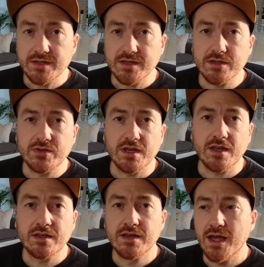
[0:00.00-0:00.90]
Nadja trifft er
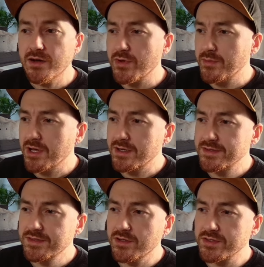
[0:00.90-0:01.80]
dann einen Nerv, aber
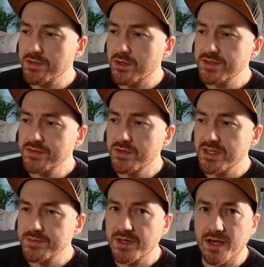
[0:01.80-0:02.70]
es sieht auch so aus, als würde er
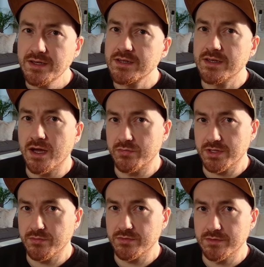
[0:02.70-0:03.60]
erstmal einen eigenen Nerv
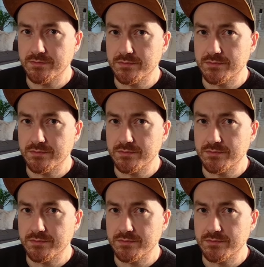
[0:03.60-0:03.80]
treffen.